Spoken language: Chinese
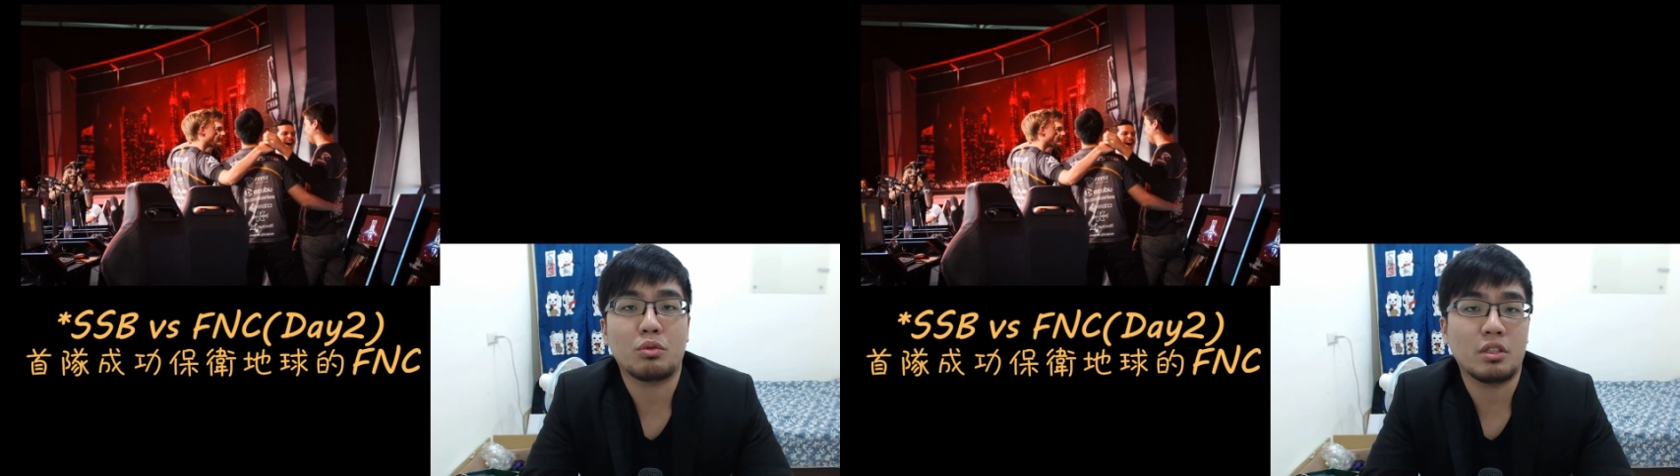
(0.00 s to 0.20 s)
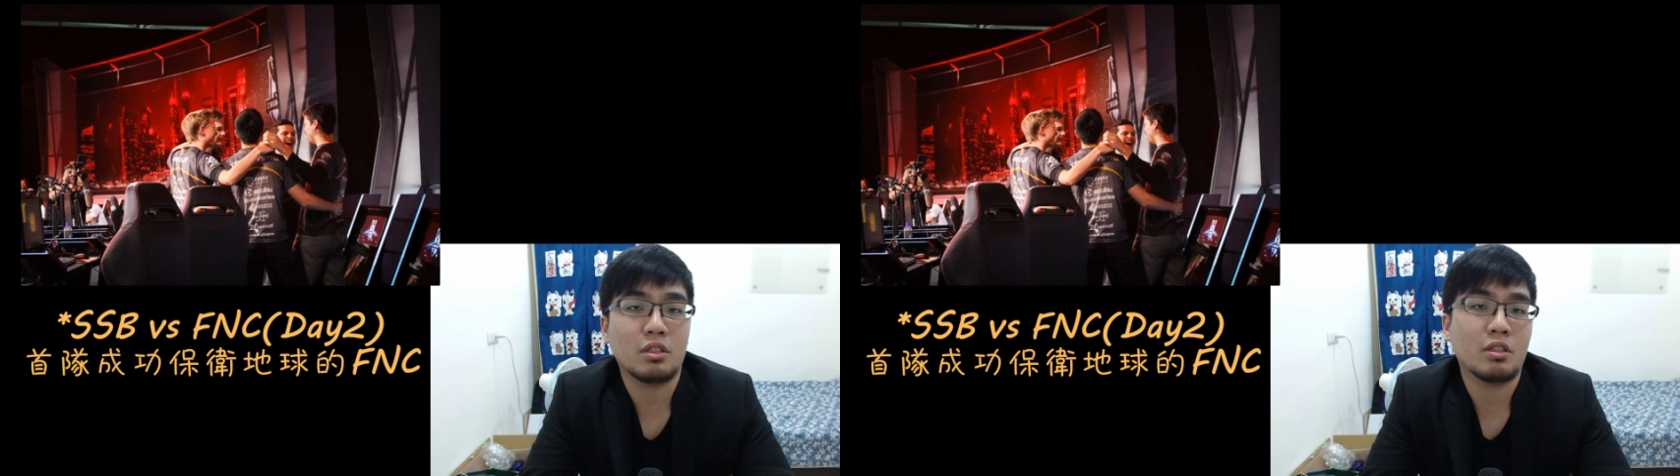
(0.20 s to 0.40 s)

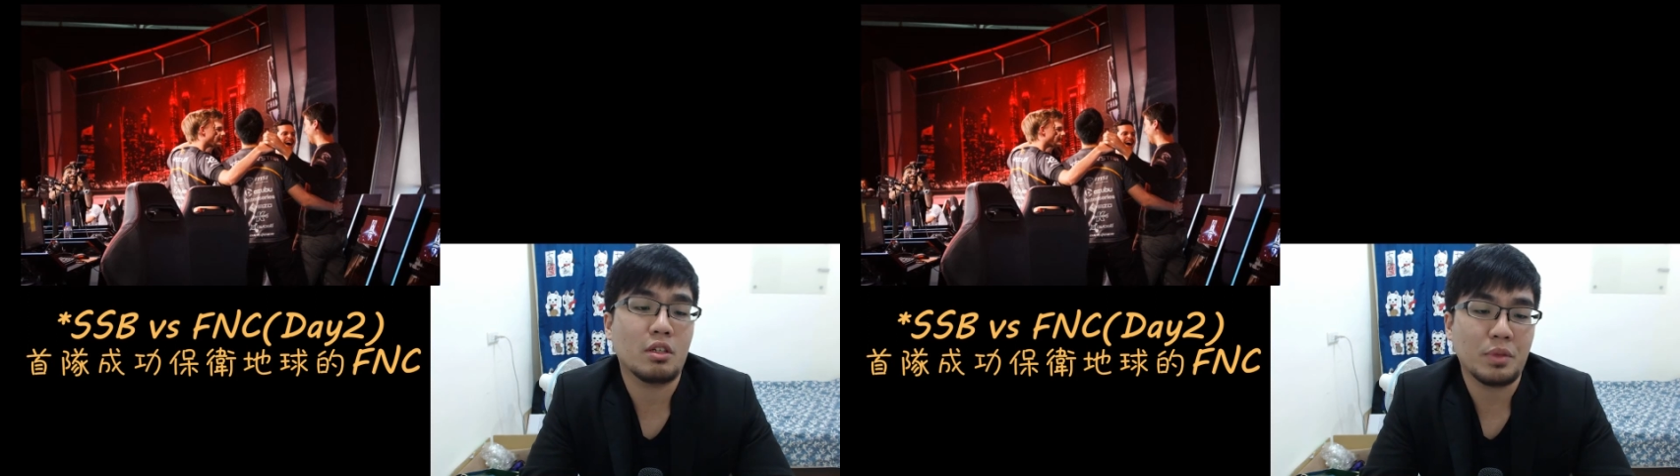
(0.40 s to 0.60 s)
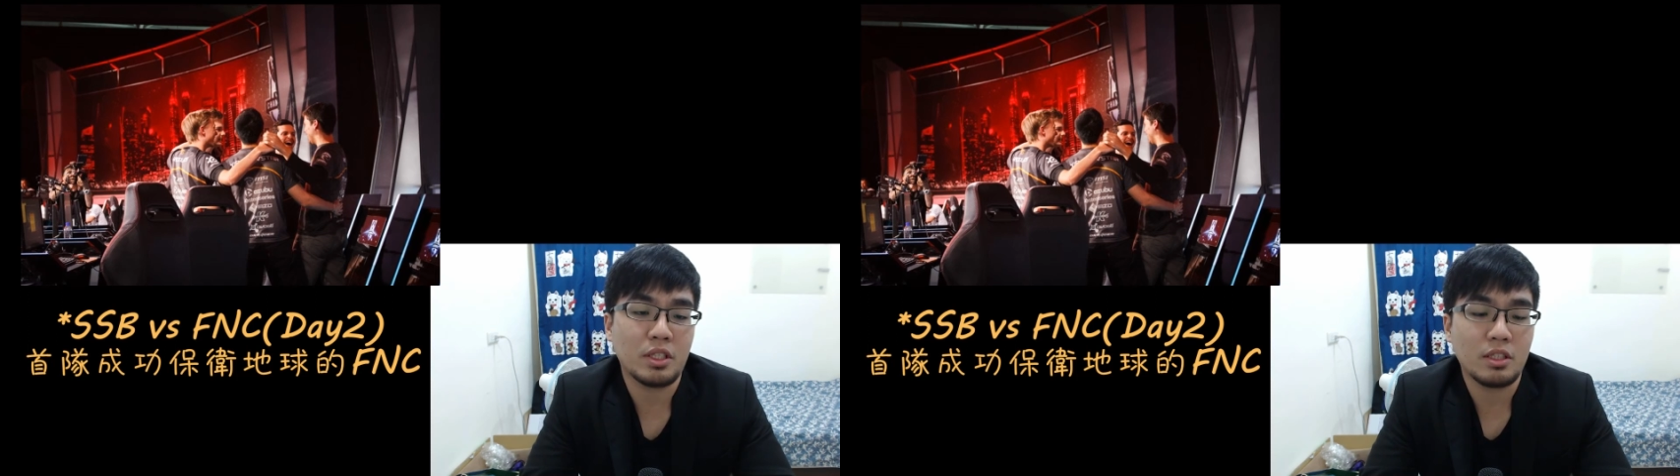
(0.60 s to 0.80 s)
其实是
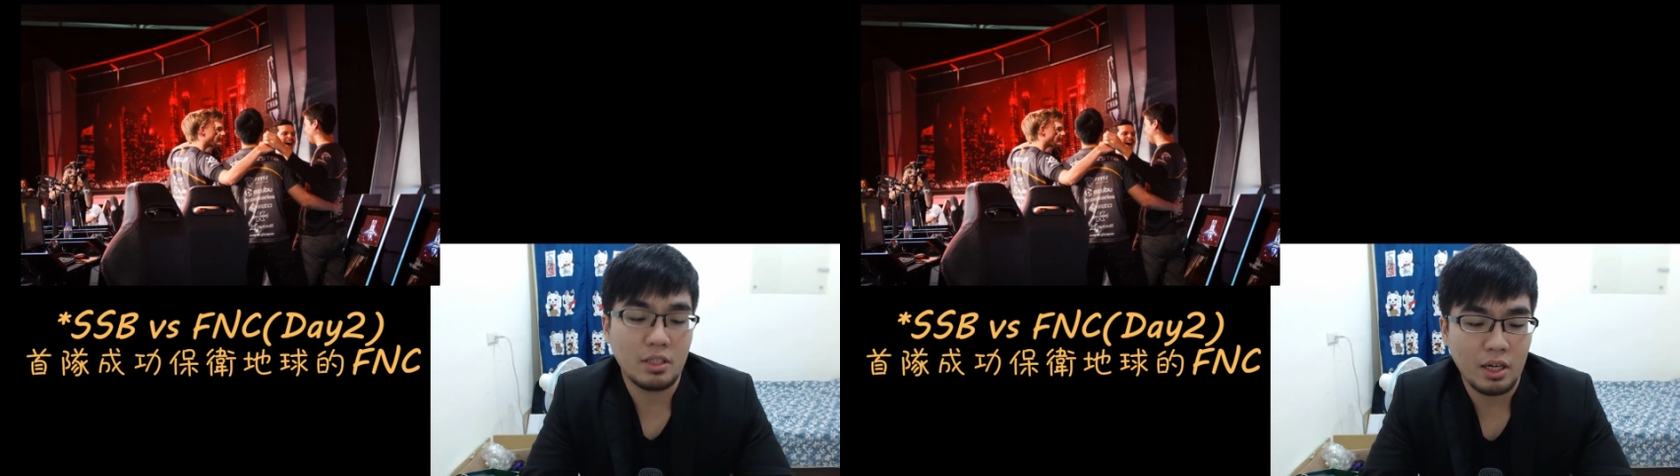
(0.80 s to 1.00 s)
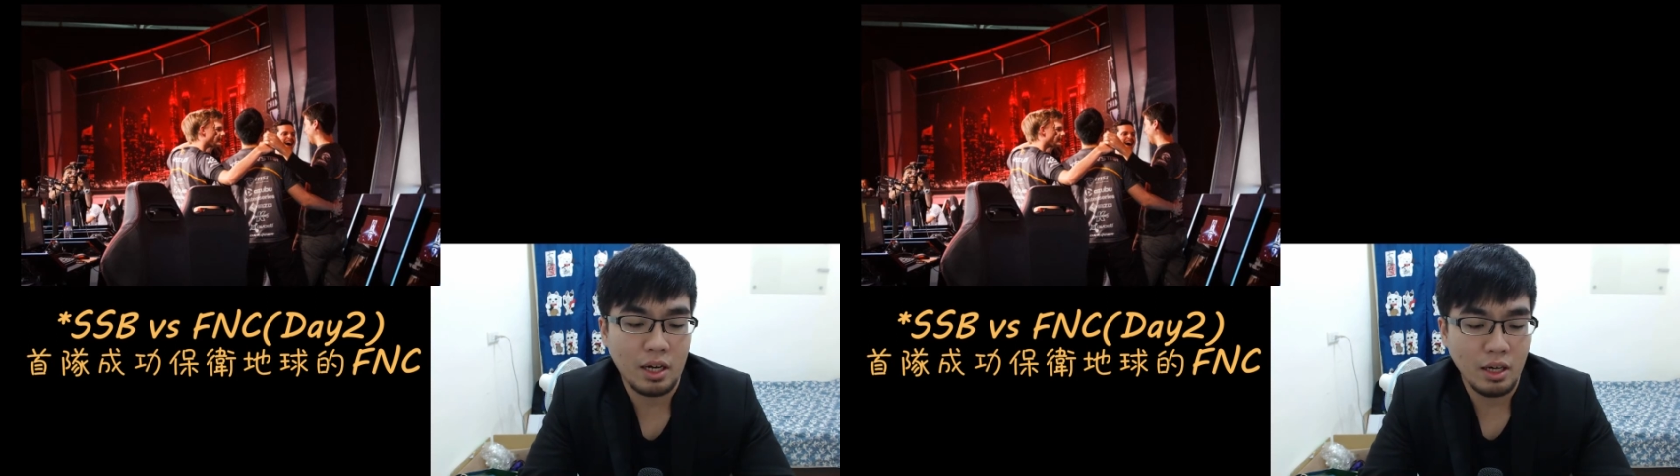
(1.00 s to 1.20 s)
特别精
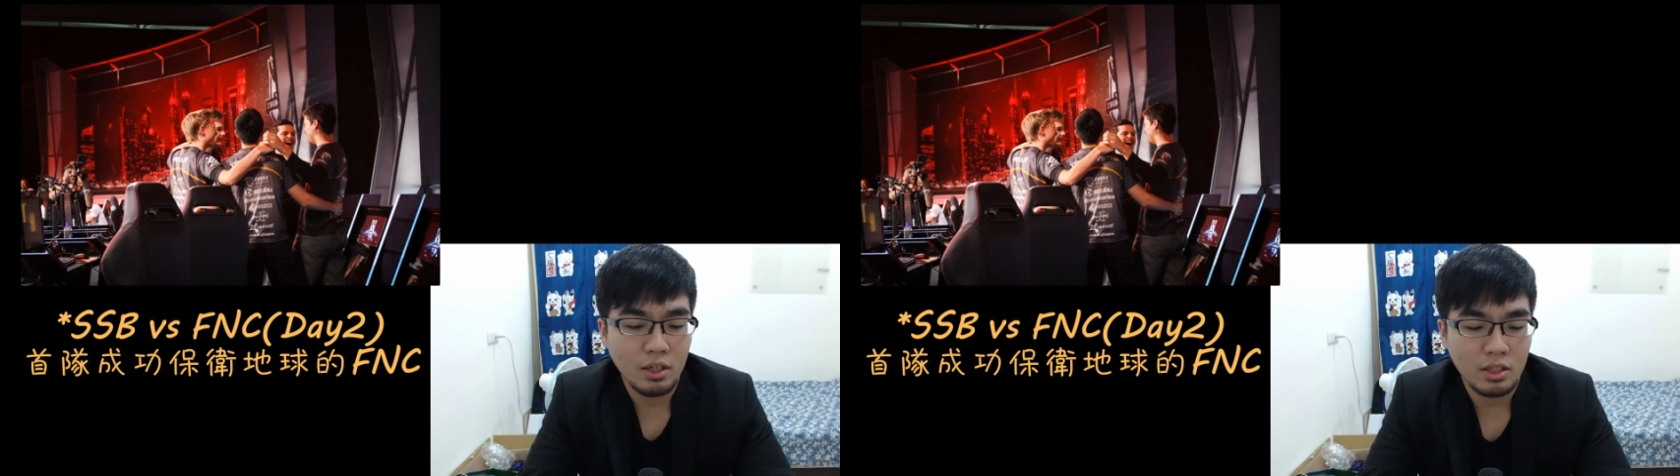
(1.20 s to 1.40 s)
彩啦。